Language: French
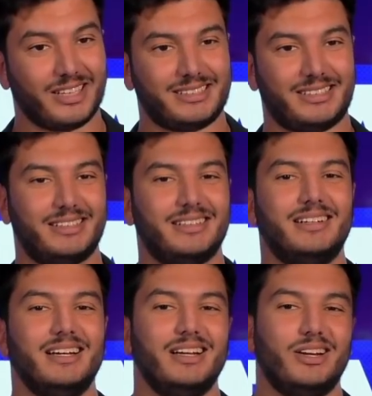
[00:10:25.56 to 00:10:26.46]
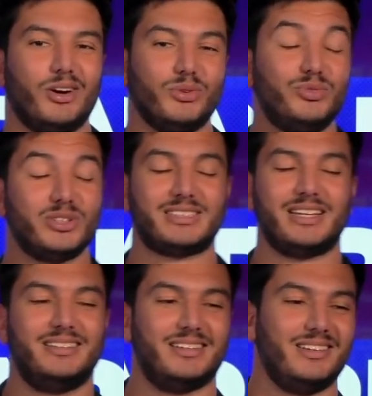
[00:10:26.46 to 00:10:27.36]
si euh, leur nouveau
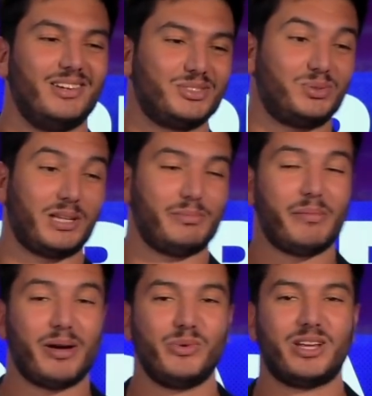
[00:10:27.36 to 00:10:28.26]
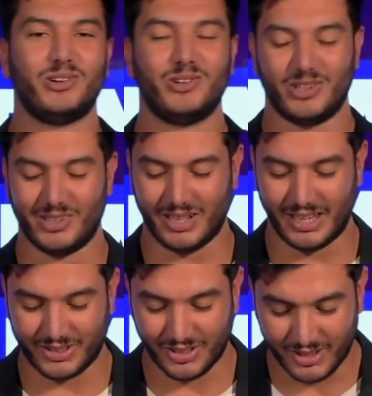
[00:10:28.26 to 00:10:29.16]
stade leur souris même à huis clos, euh,
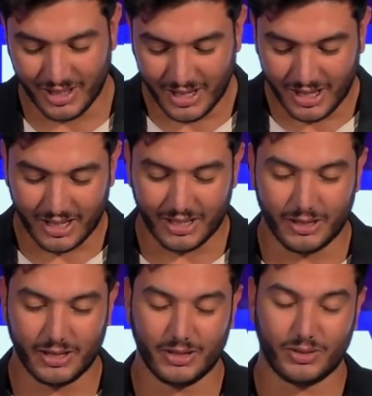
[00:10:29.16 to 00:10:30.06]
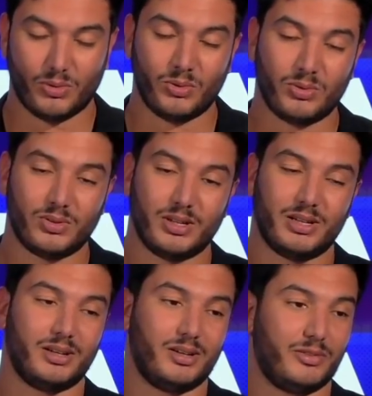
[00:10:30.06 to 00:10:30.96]
Elton. Euh, on
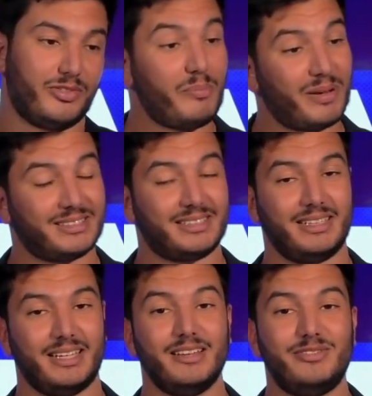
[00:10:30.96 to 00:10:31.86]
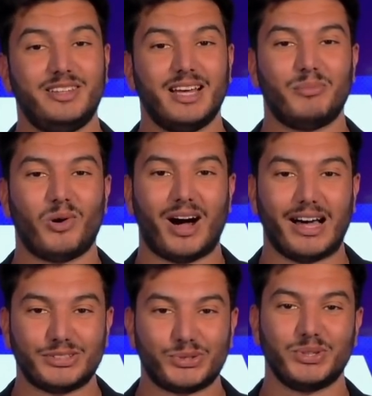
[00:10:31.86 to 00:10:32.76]
va passer évidemment à
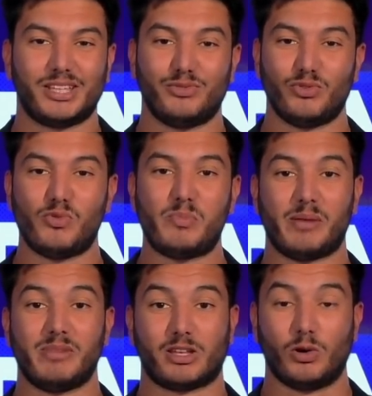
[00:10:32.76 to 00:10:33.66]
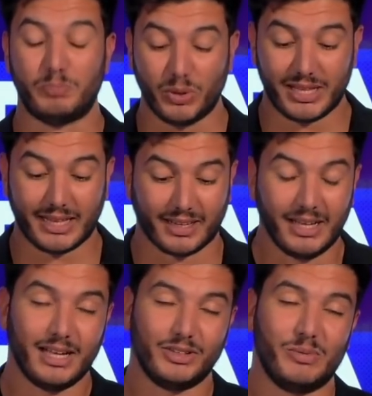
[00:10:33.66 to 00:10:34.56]
ceux qui vont vous permettre peut-être
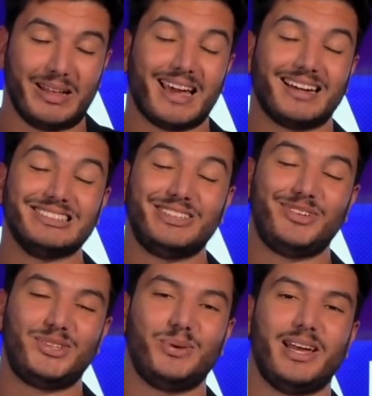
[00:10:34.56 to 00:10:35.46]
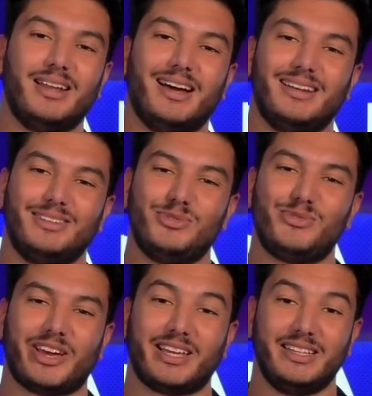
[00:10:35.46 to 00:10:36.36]
de manière individuelle de vous
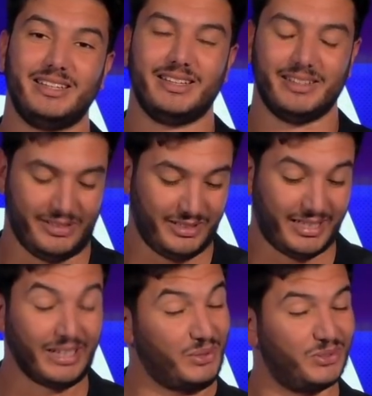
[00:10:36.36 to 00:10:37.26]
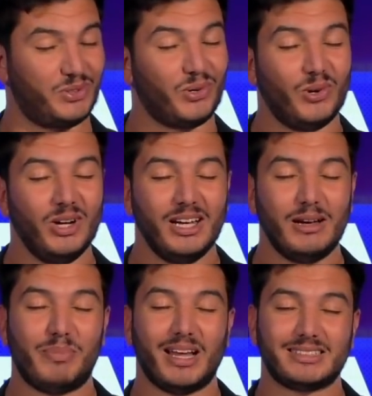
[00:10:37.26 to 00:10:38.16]
faire gagner quelques euros.
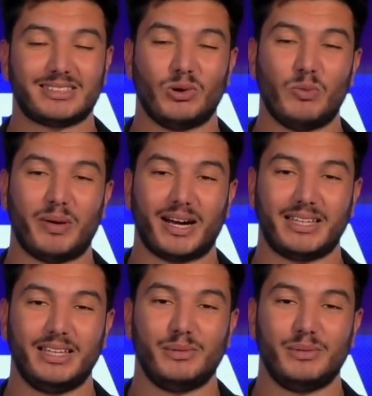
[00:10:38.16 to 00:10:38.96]
Place au paris